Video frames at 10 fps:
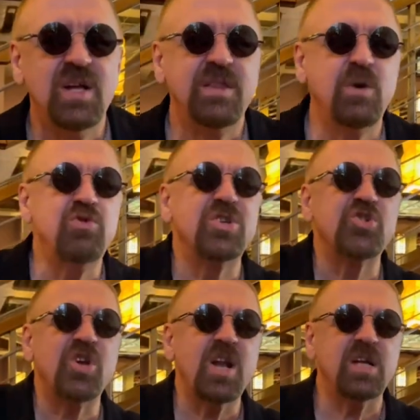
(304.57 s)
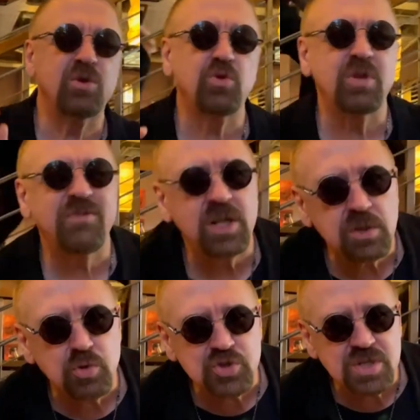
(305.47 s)
На улице жара, тут, тут в
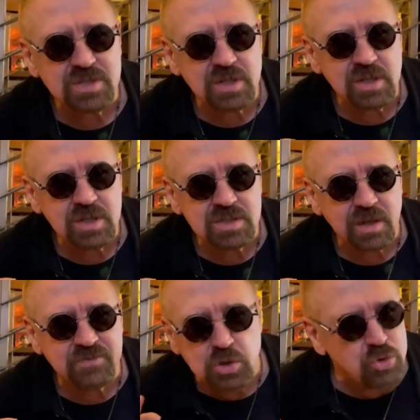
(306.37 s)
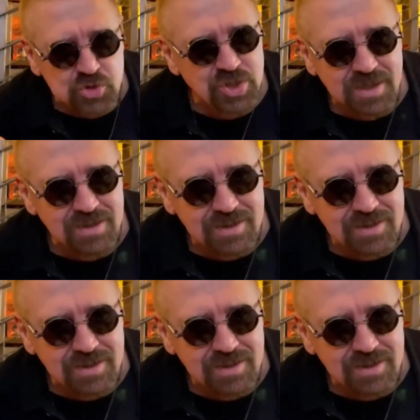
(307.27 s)
холодочке сидишь, так в тенечке.